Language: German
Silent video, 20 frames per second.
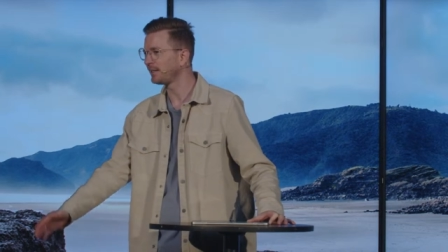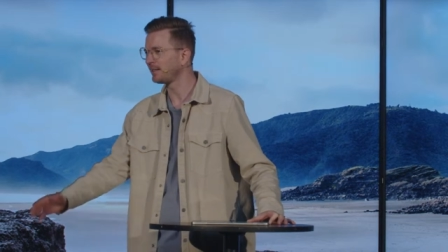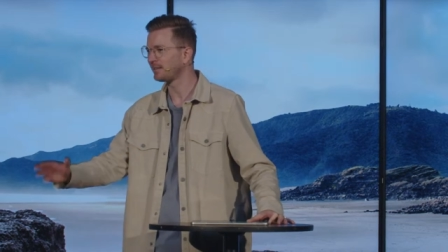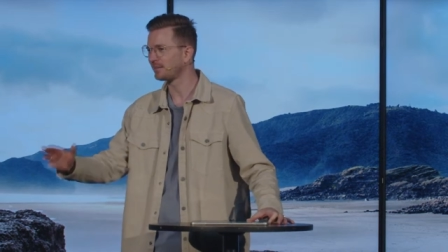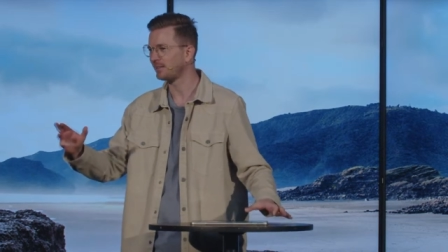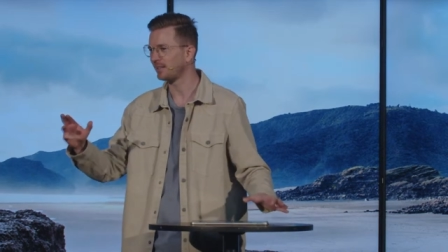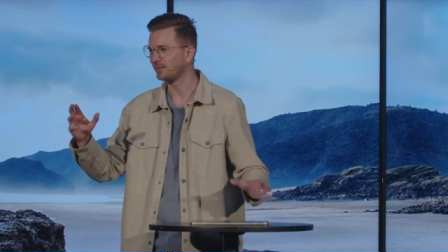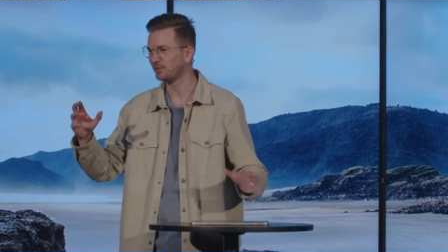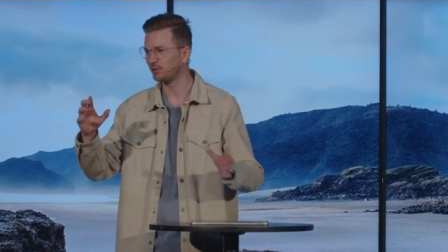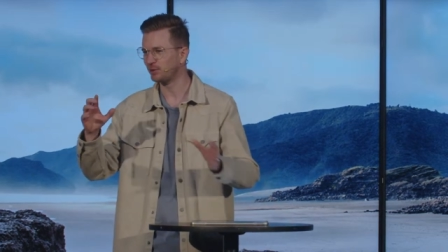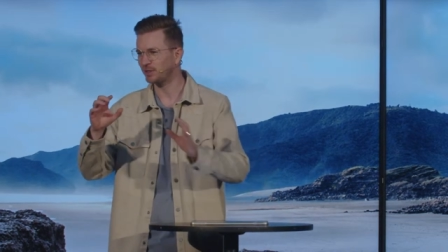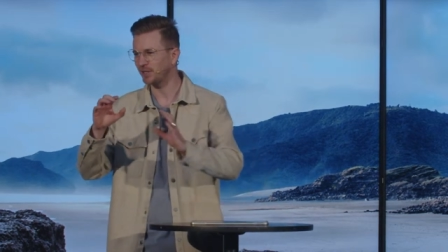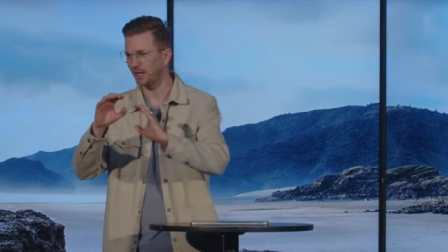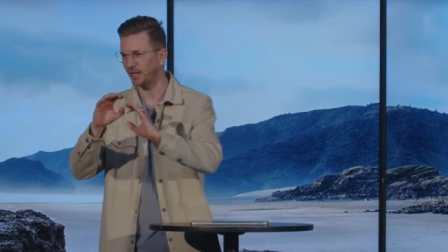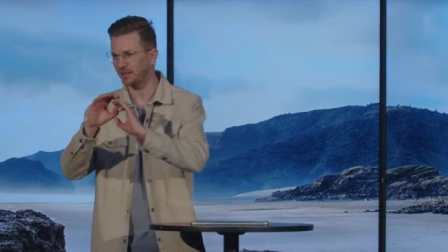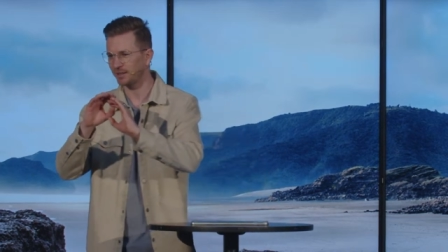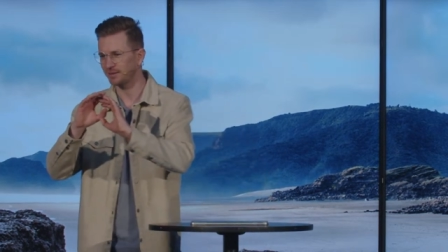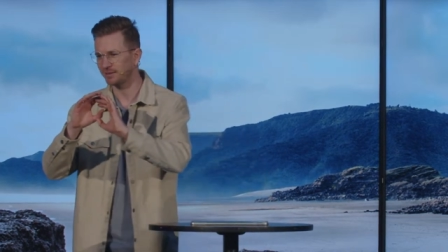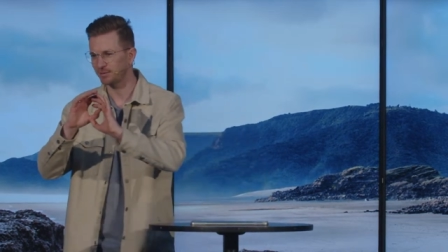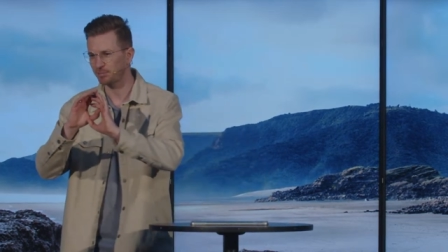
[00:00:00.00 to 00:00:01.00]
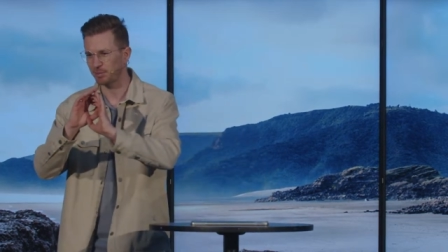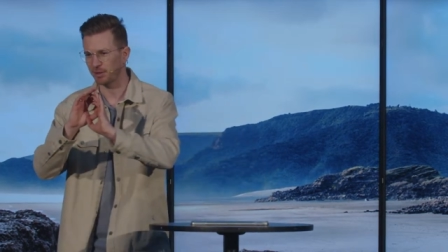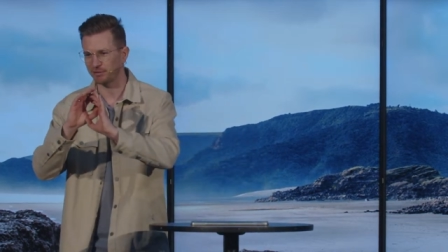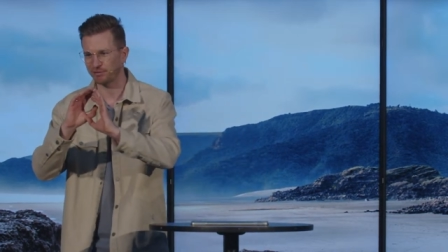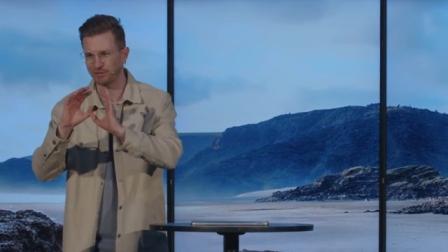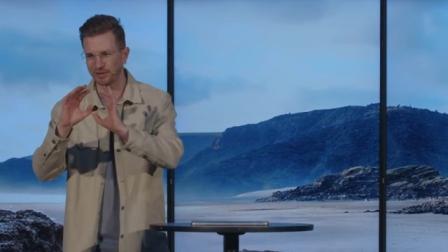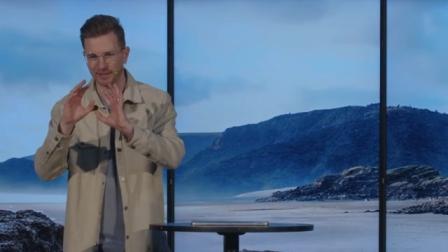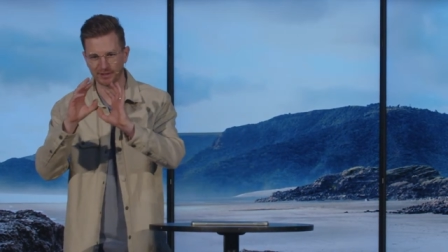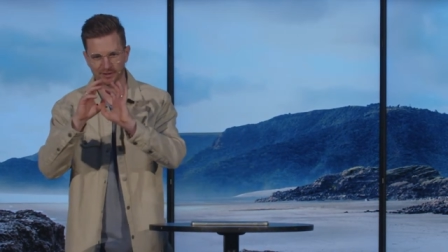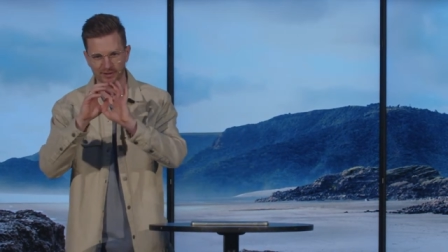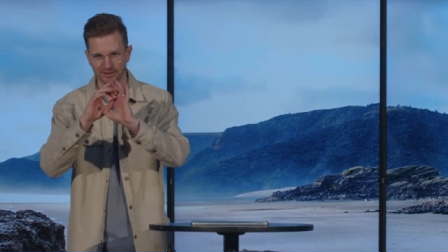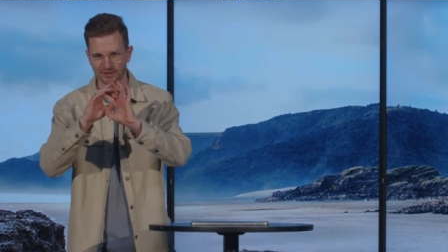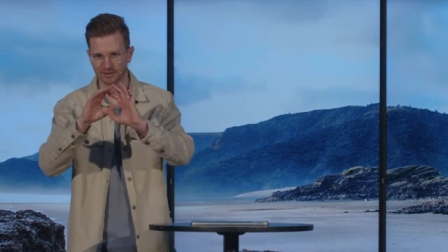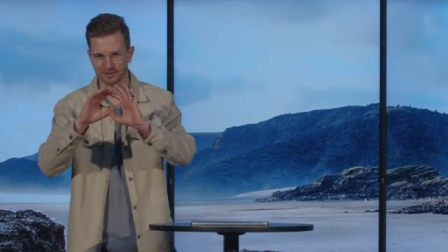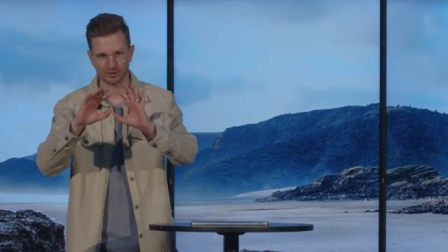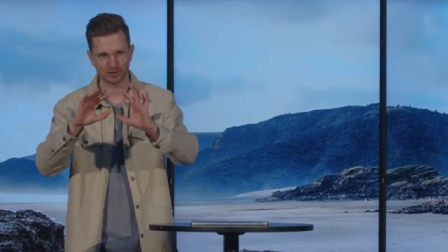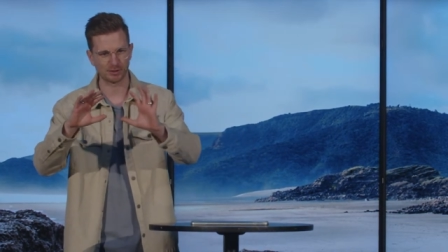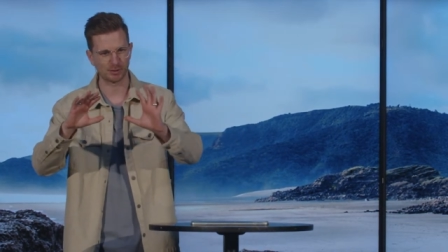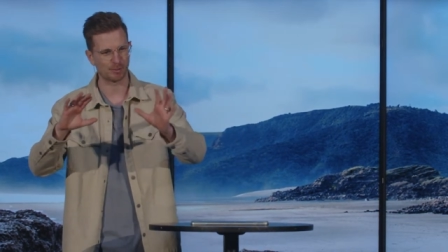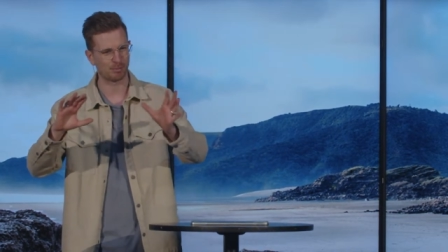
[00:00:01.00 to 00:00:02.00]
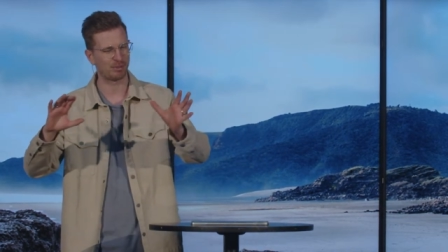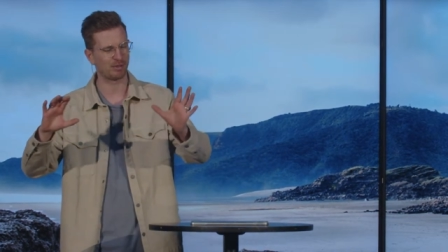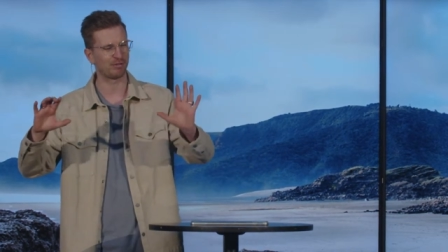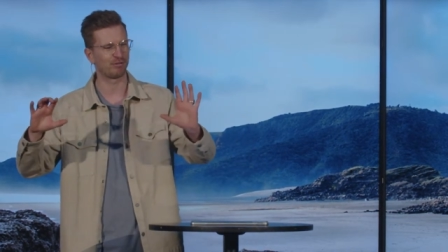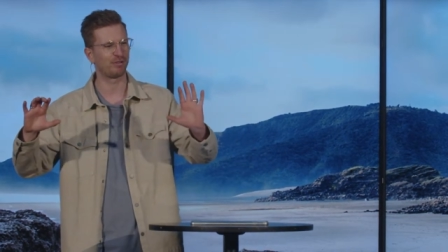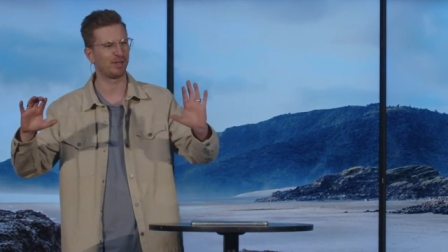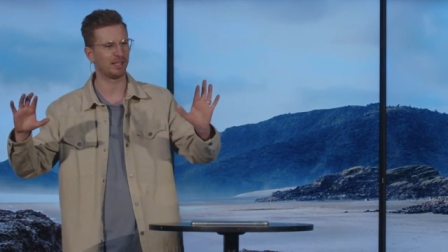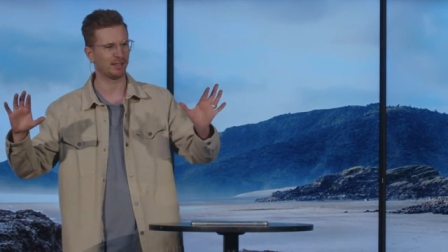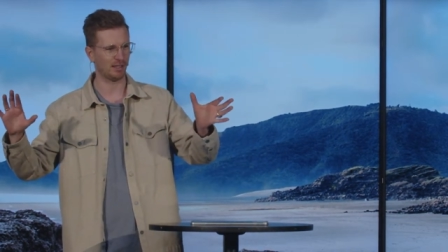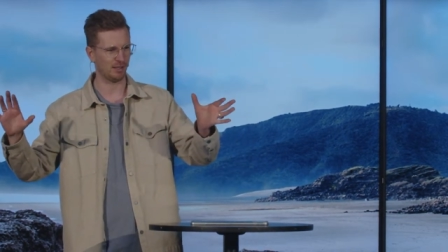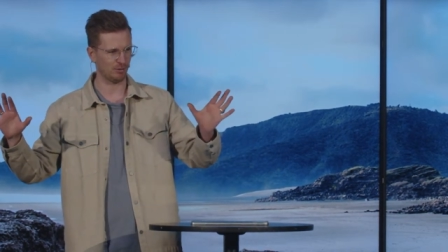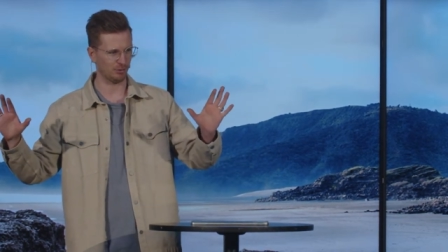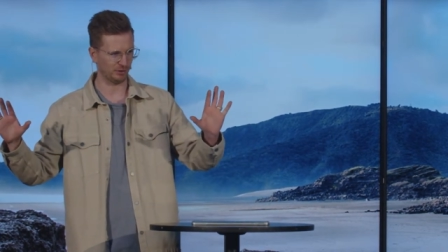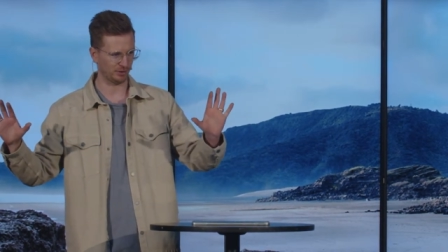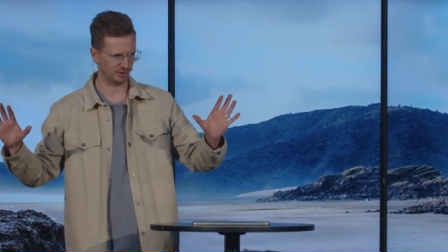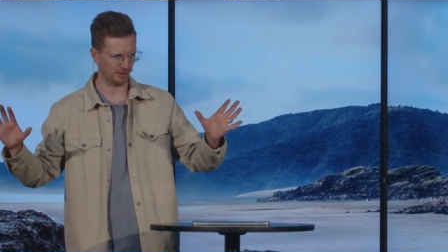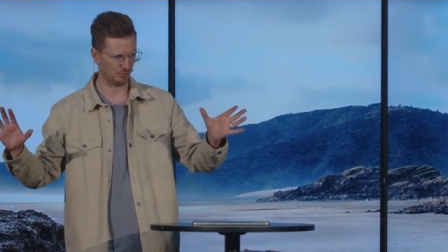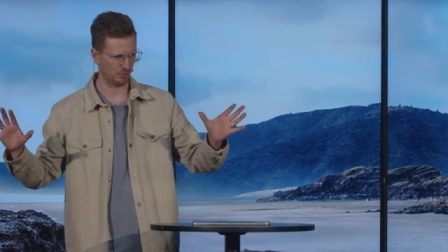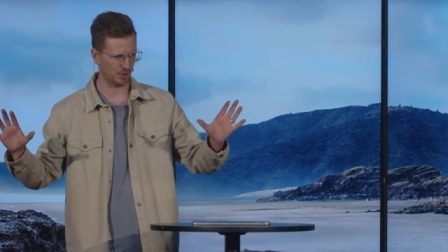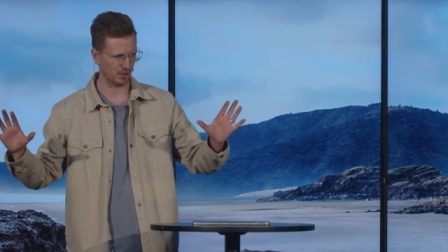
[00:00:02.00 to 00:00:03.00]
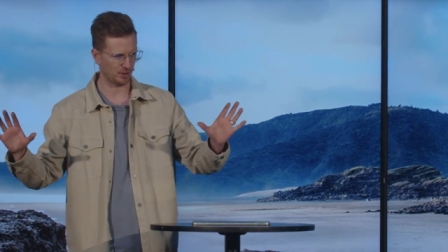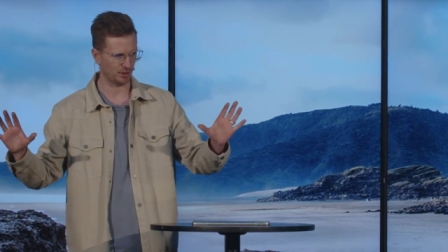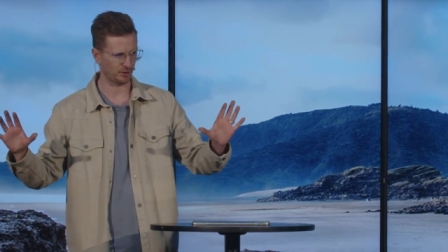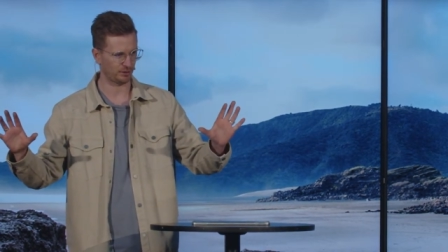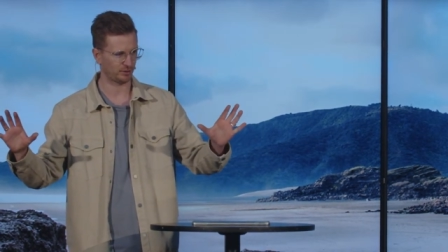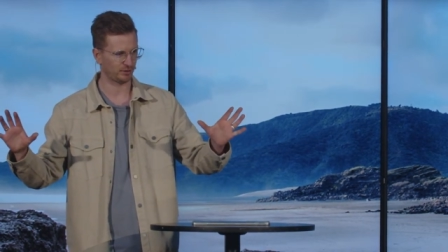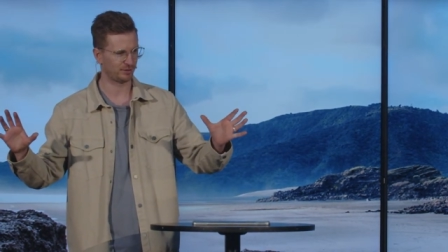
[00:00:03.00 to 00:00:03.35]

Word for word: das hast du dir alles perfekt, das hast du dir perfekt ausgemalt.